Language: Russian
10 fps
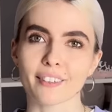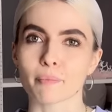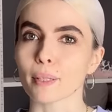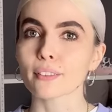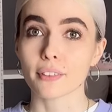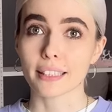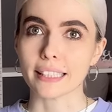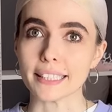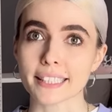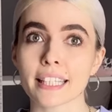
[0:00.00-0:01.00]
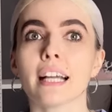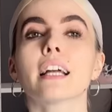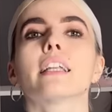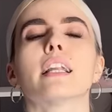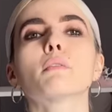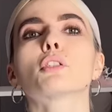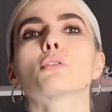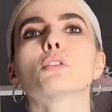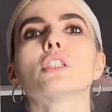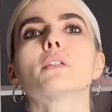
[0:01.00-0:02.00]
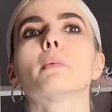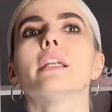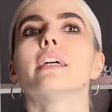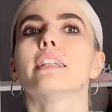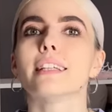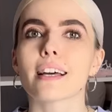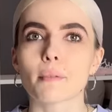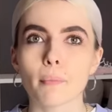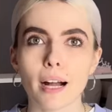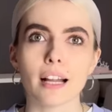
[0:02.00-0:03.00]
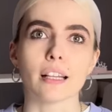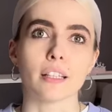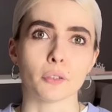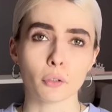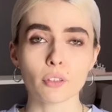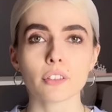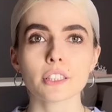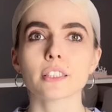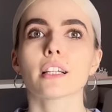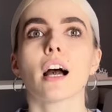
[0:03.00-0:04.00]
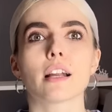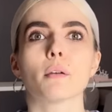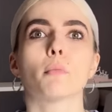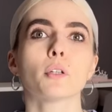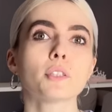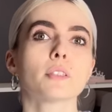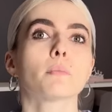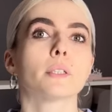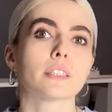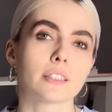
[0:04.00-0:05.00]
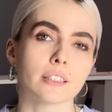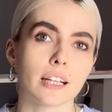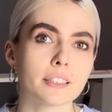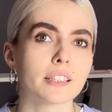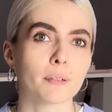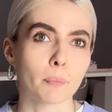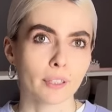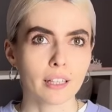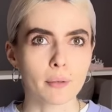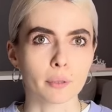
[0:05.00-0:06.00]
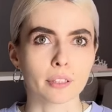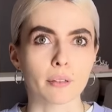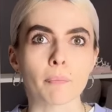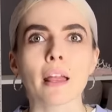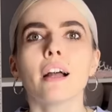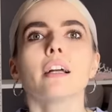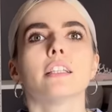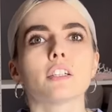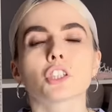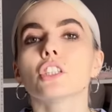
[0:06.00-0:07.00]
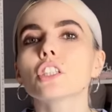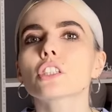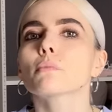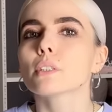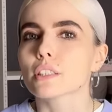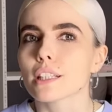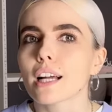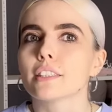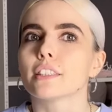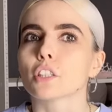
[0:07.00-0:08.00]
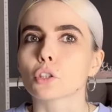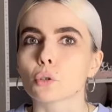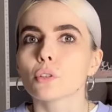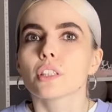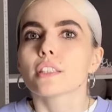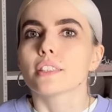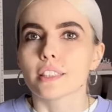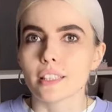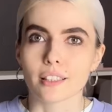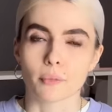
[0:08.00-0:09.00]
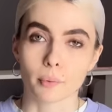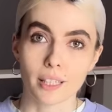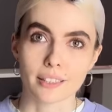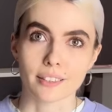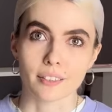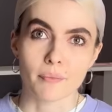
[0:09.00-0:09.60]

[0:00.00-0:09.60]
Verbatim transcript: мы отвлеклись. Нам же нужны были нормальные новости о работе председателя парламента. Должны же мы знать, за что ей деньги платят.